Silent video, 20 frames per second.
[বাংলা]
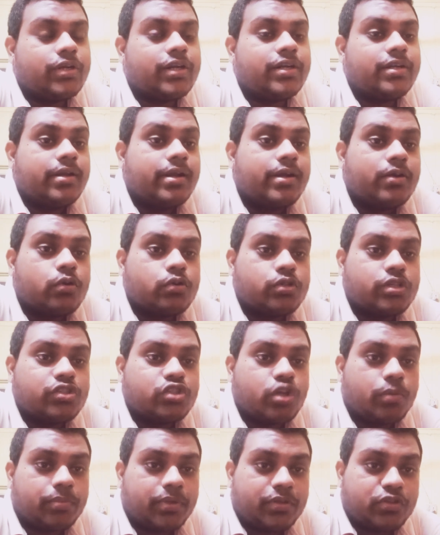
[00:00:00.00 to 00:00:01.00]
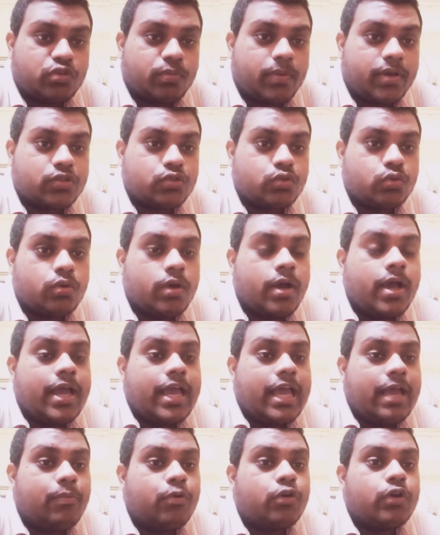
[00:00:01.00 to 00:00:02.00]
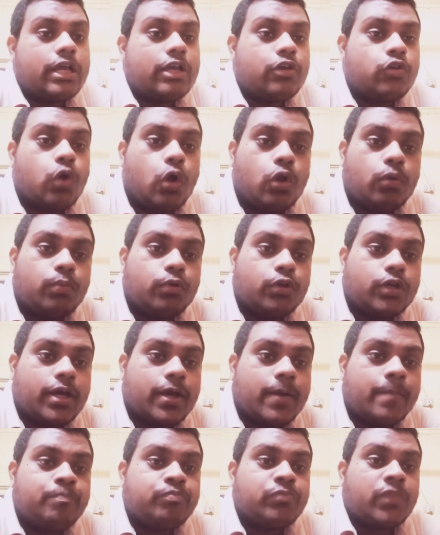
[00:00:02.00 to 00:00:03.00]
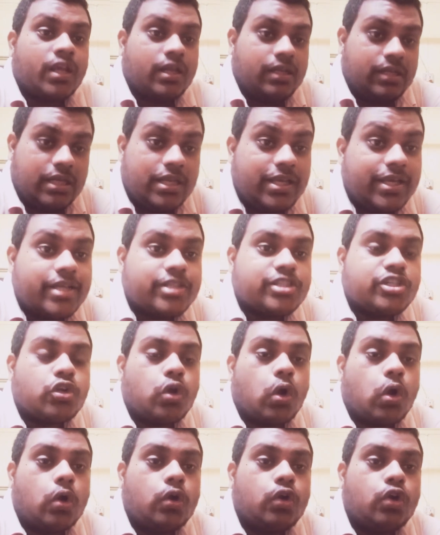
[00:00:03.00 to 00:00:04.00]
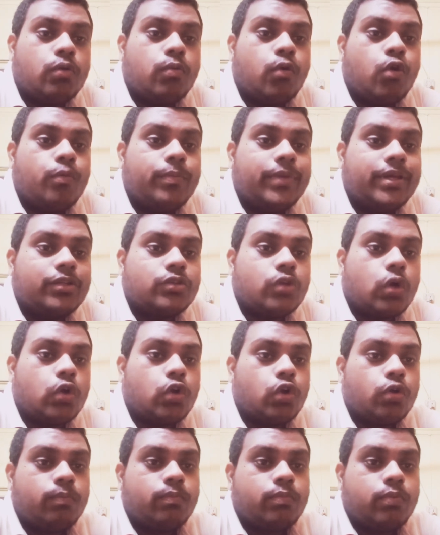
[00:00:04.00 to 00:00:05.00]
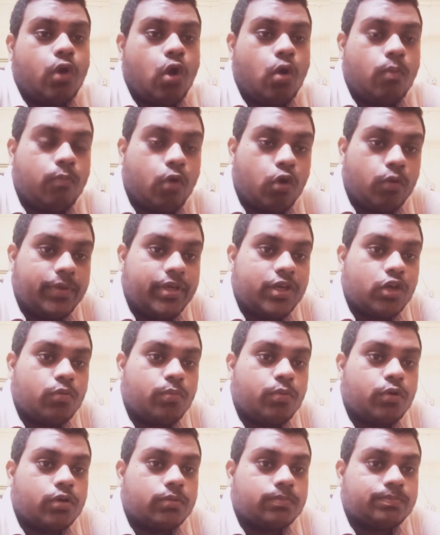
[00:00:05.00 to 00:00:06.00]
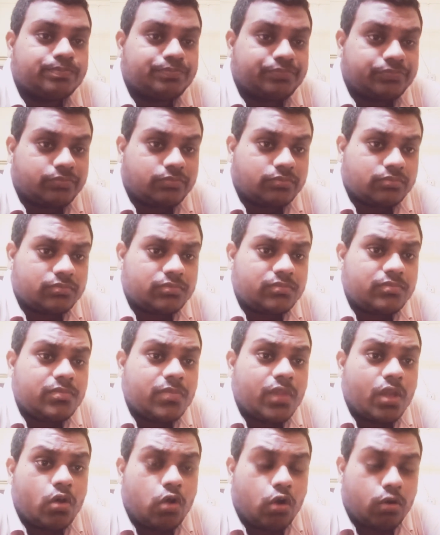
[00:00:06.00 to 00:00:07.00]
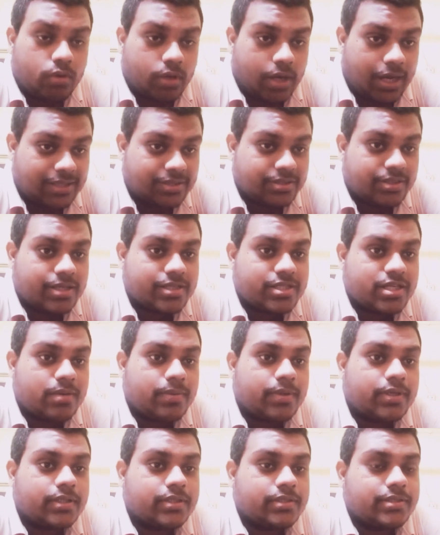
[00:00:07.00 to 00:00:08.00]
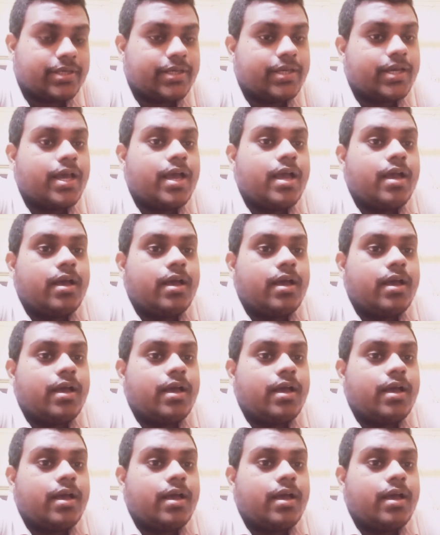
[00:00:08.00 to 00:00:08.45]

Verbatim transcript: তো এটা ডিরেক্ট করছেন সপ্তাহ বাসু এবং এই গল্পটা লিখেছেন অর্ণভৌমিক তর্ণ ভৌমিকের উপর আস্থা আছে আমার সে